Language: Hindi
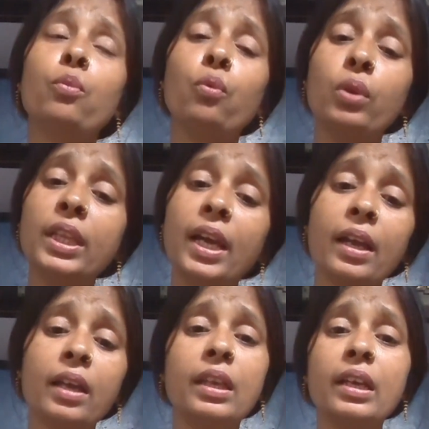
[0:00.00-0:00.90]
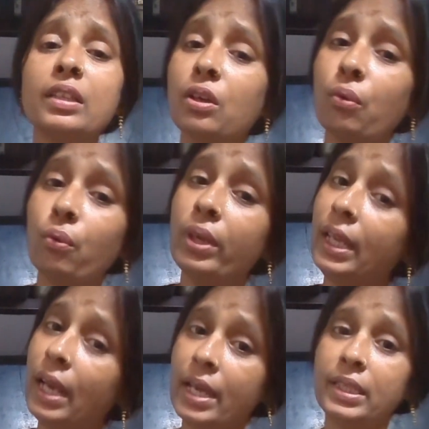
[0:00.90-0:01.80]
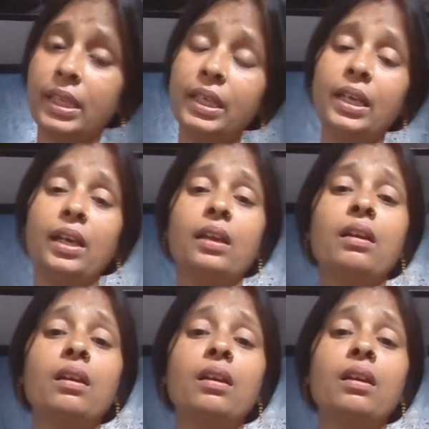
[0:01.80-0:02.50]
बोल दिया गया था कि इसका कोई इलाज नहीं है